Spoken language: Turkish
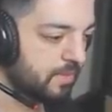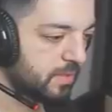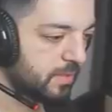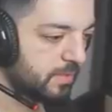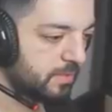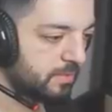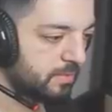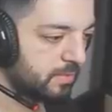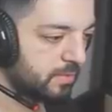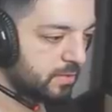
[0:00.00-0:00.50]

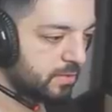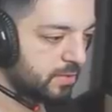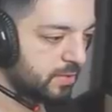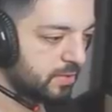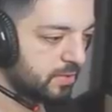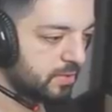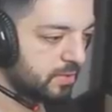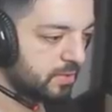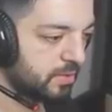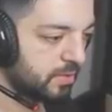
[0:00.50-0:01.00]
Tamam
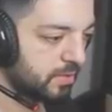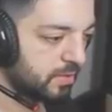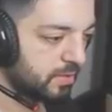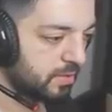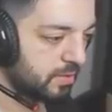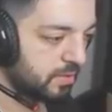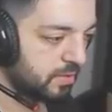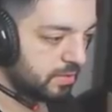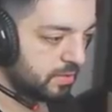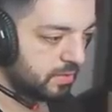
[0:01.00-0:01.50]
görüşürüz.
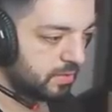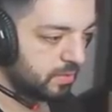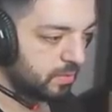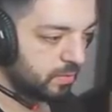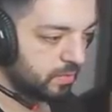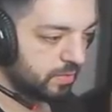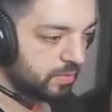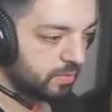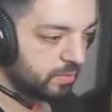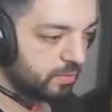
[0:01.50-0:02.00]

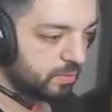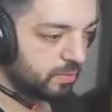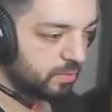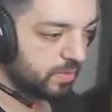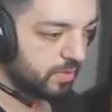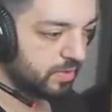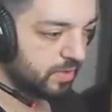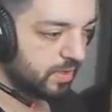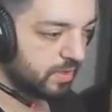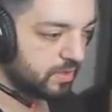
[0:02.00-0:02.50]
Onların
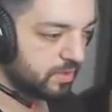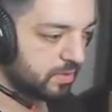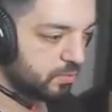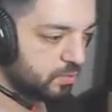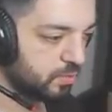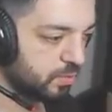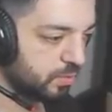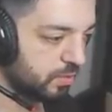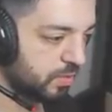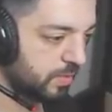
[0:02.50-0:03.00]
lootları da aslında
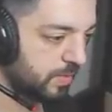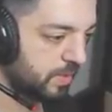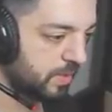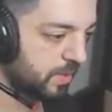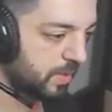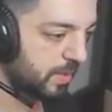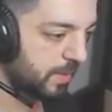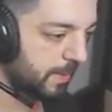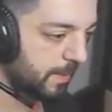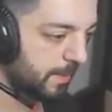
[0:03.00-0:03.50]
güzel olabilir.
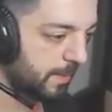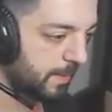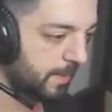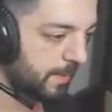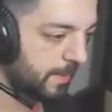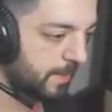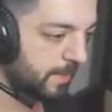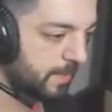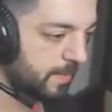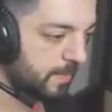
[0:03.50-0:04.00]
Aha.
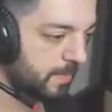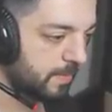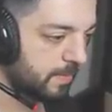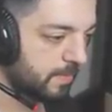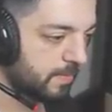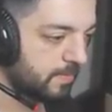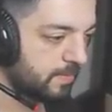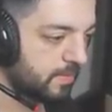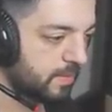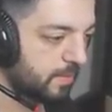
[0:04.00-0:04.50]

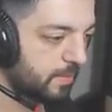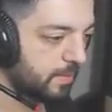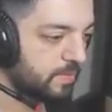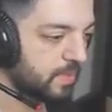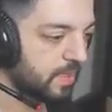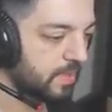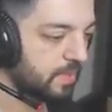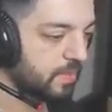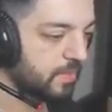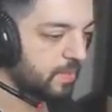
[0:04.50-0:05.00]
Tamam
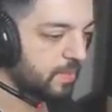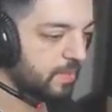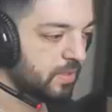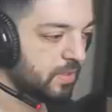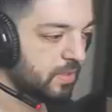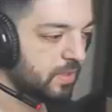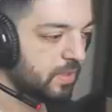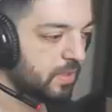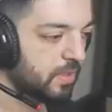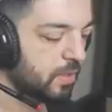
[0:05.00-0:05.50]
sen de bayıl.
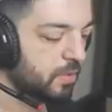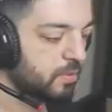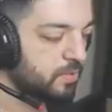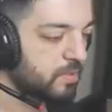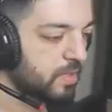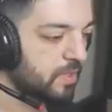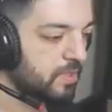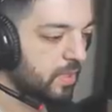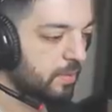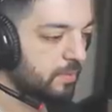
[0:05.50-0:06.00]
O
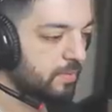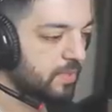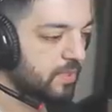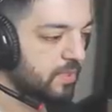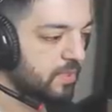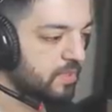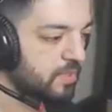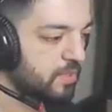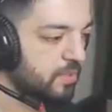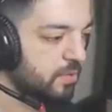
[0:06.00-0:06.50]
sağdan
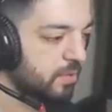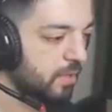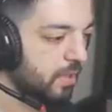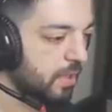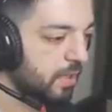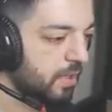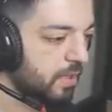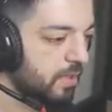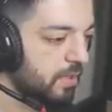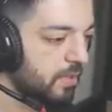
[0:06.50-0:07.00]
birine sıkıyor
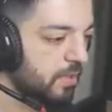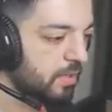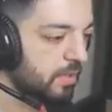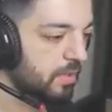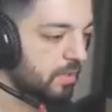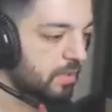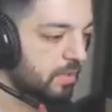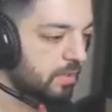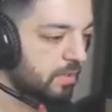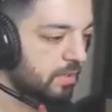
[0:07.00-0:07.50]
ya.
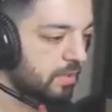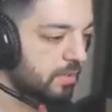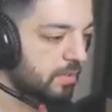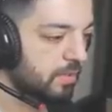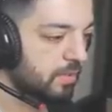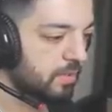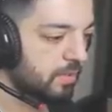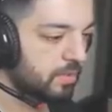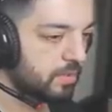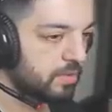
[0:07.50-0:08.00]

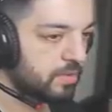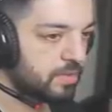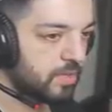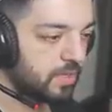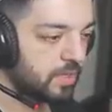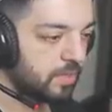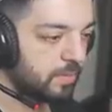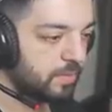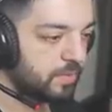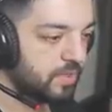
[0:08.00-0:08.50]

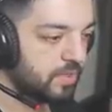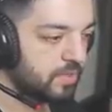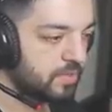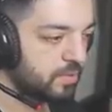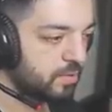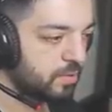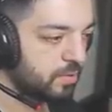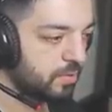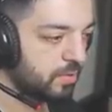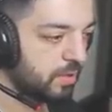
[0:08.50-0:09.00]
Sağdan birine
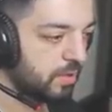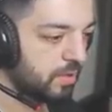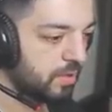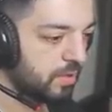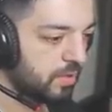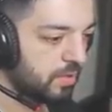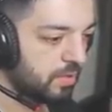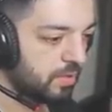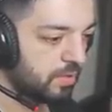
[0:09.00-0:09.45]
sıkıyordu.